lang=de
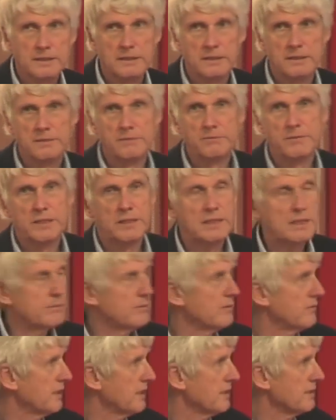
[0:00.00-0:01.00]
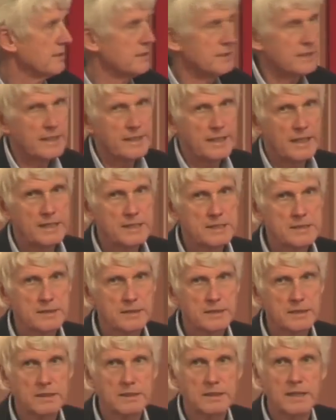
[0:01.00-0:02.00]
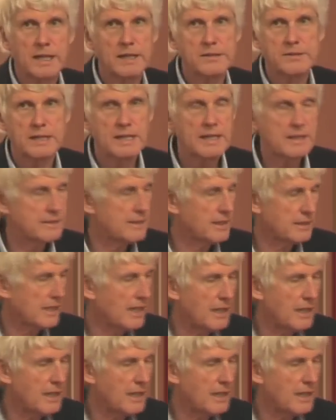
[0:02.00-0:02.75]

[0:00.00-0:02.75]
ähm, Lebewesen, die dann eindringen. Also der